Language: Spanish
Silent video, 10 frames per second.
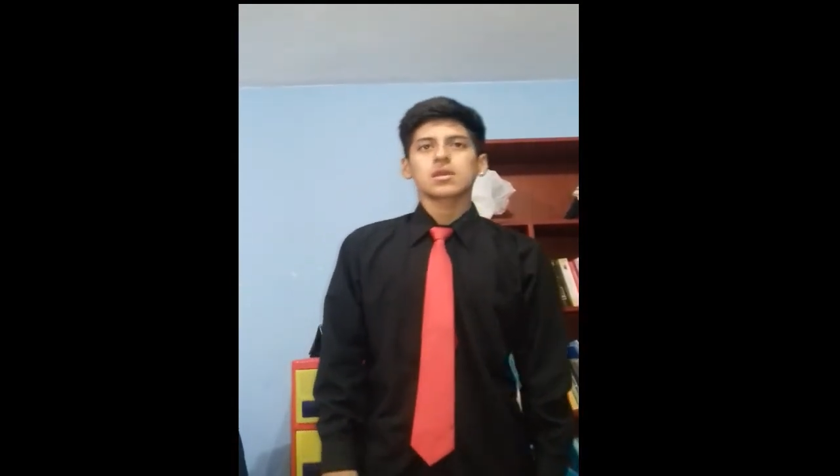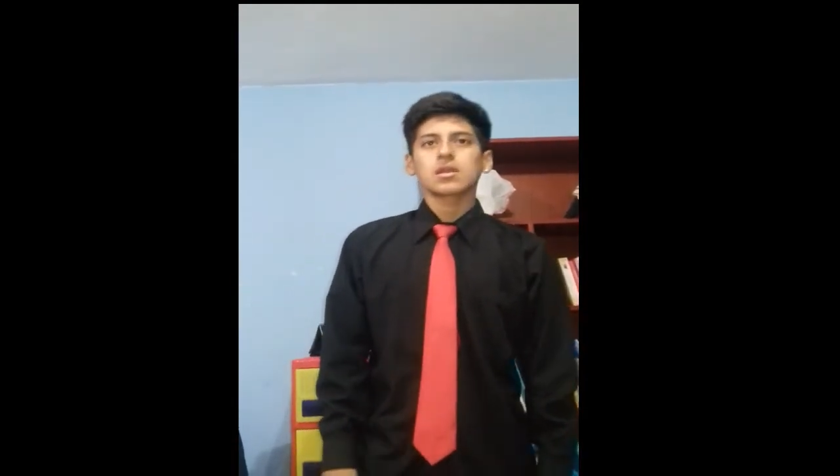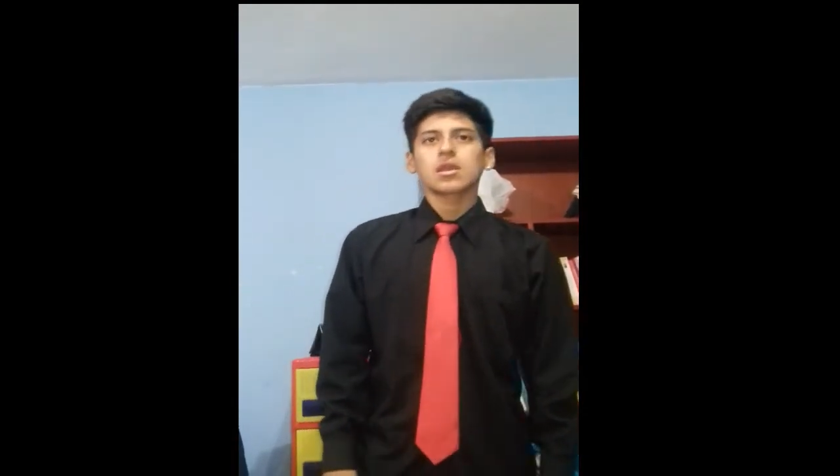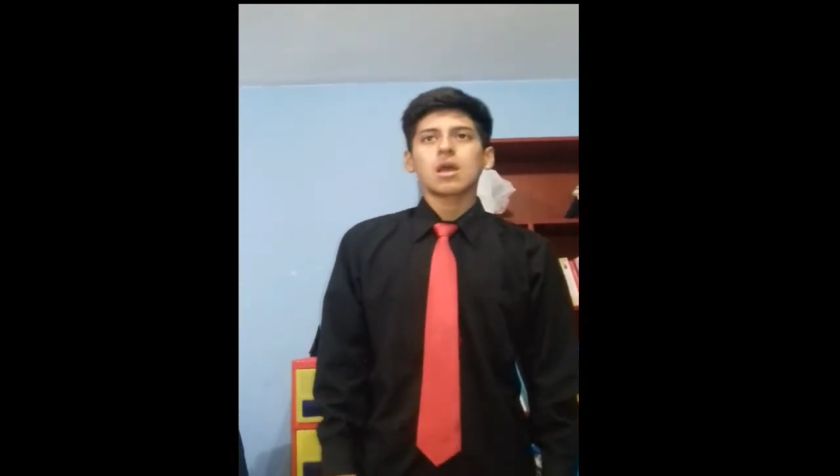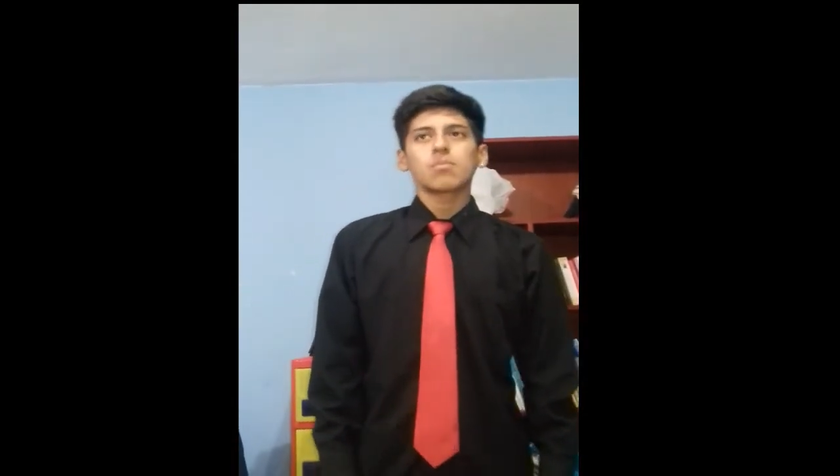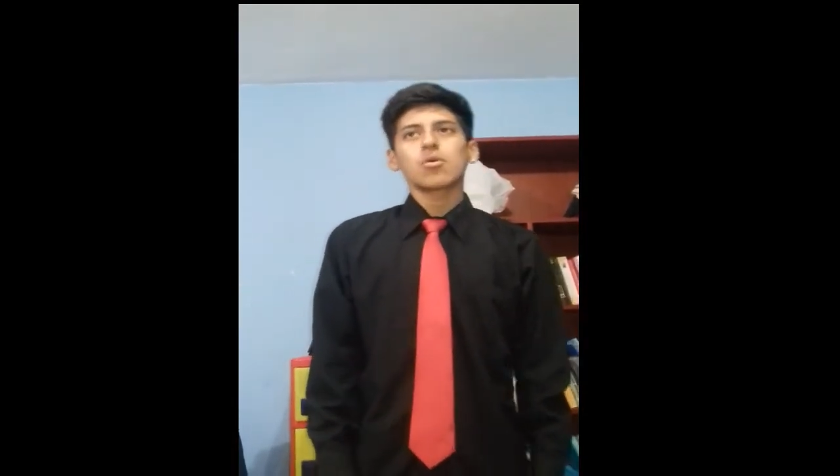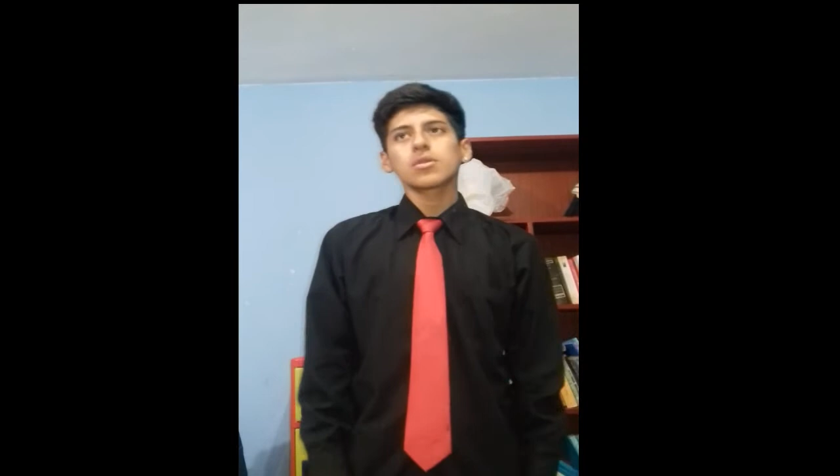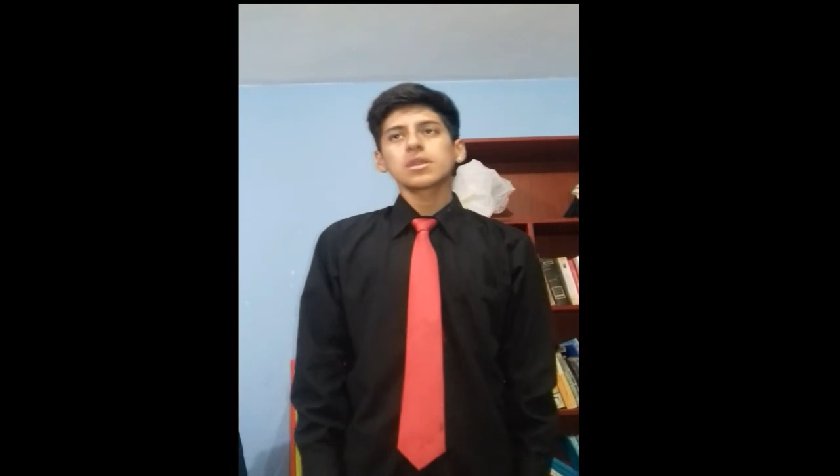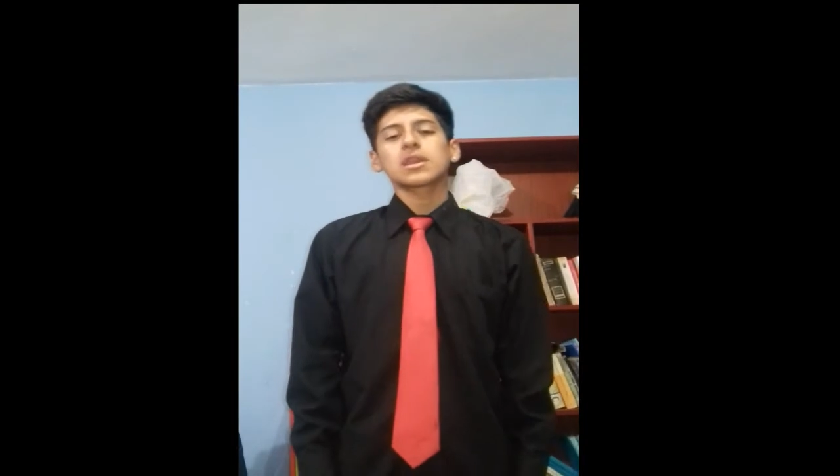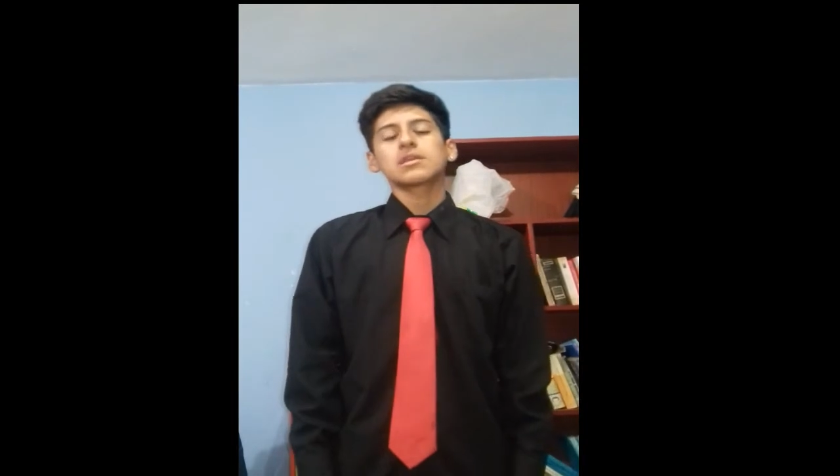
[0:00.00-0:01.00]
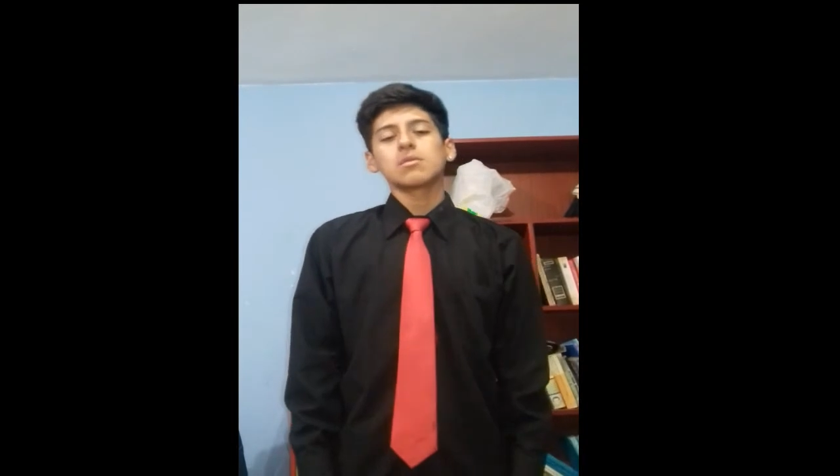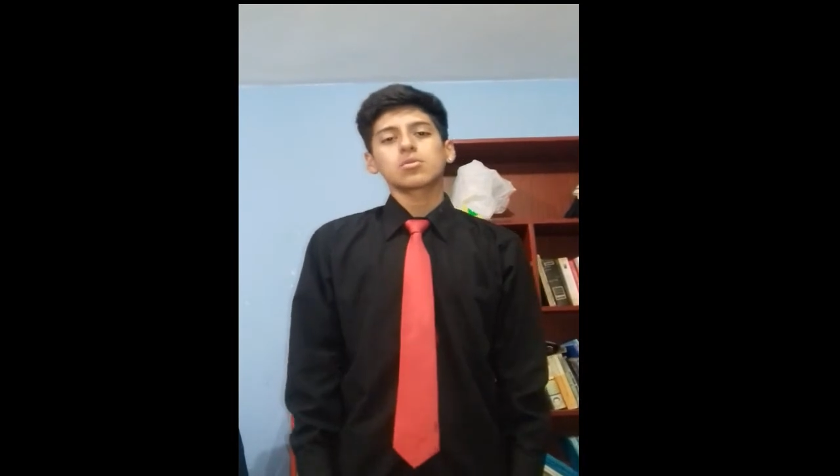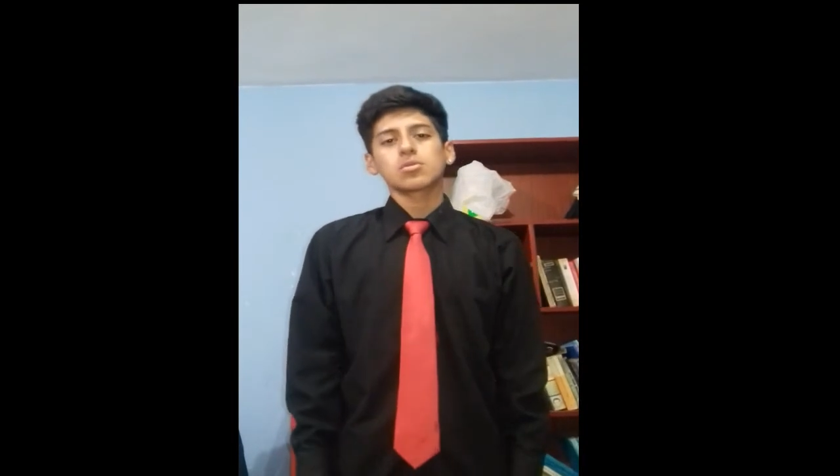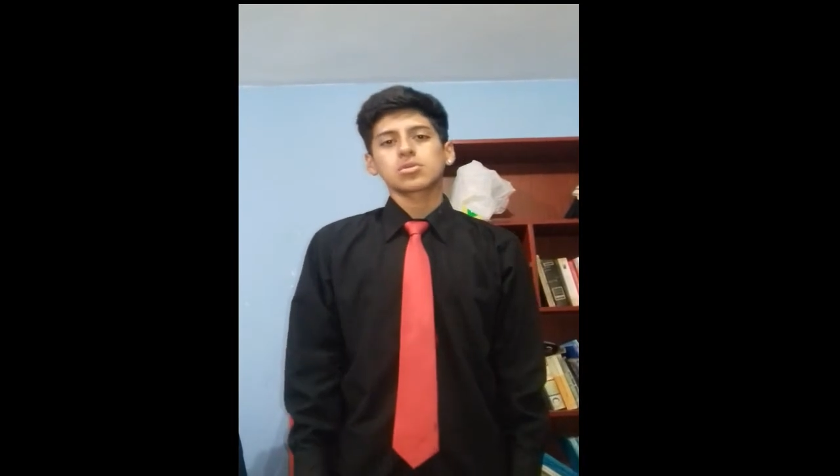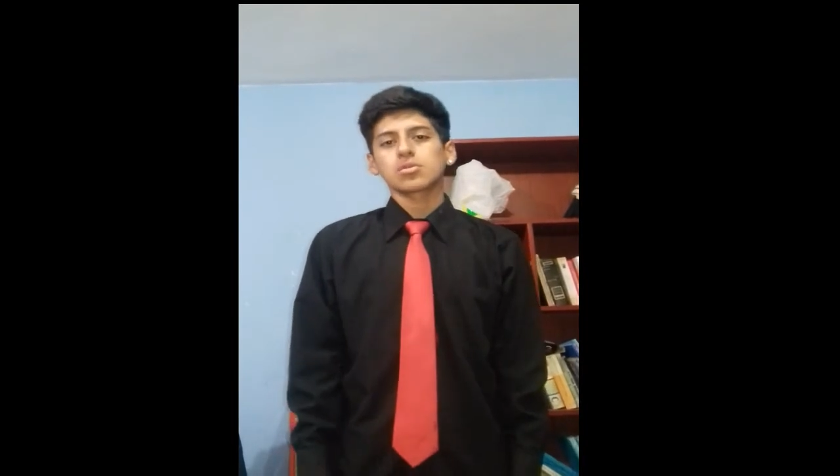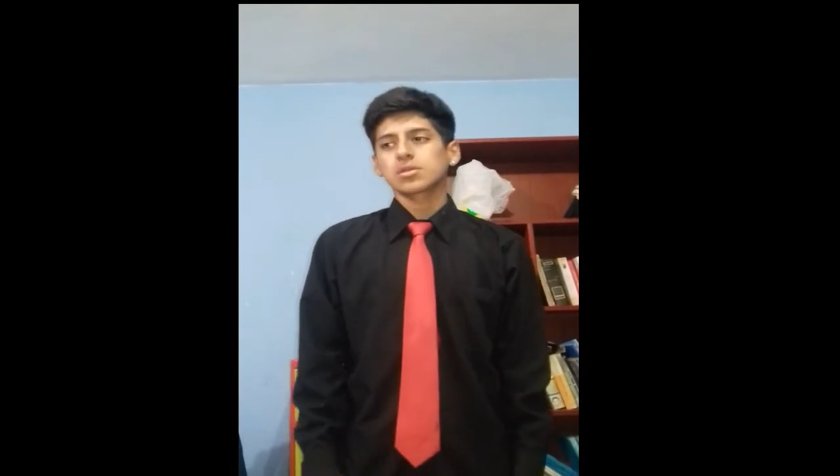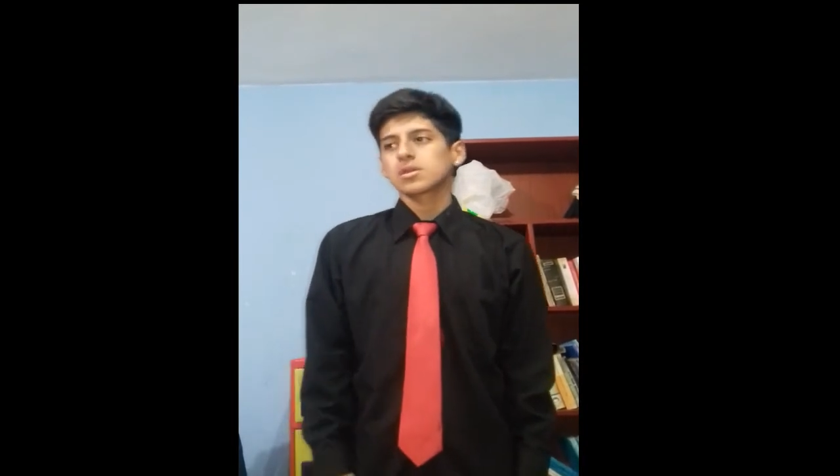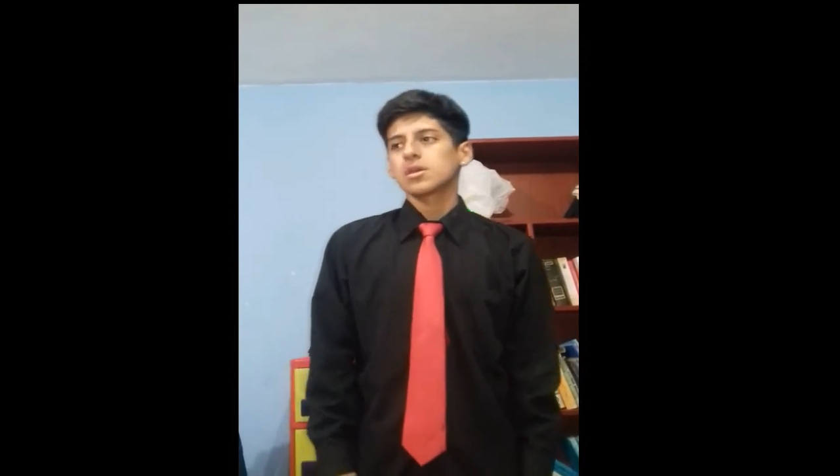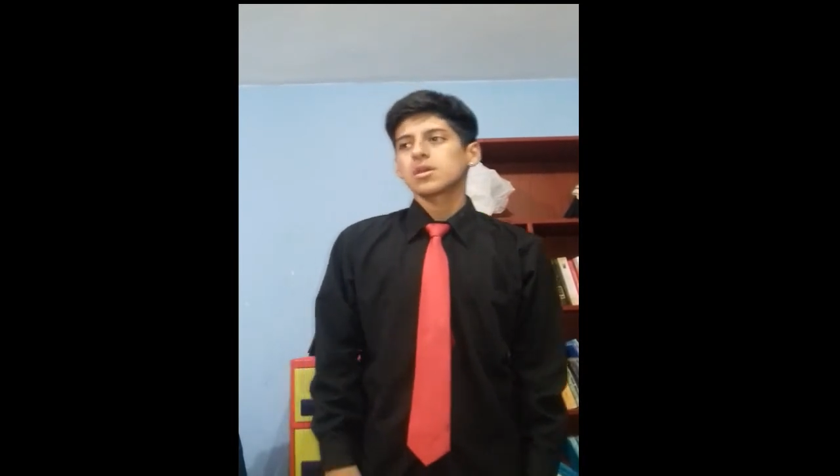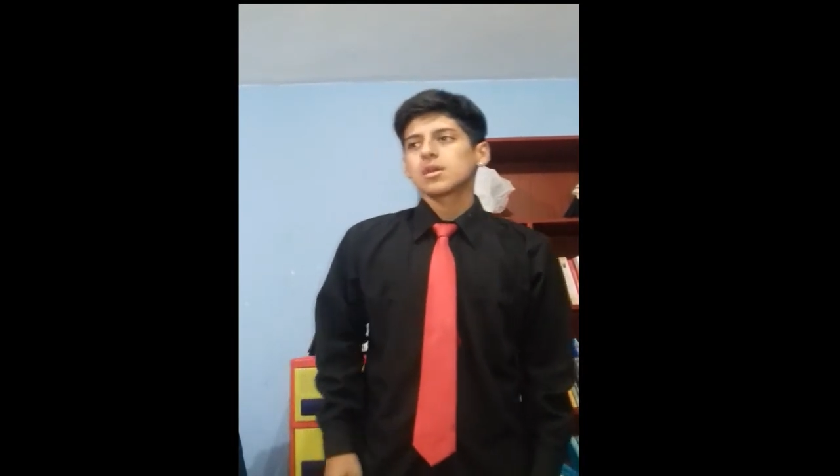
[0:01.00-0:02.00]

provisiones para los más afectados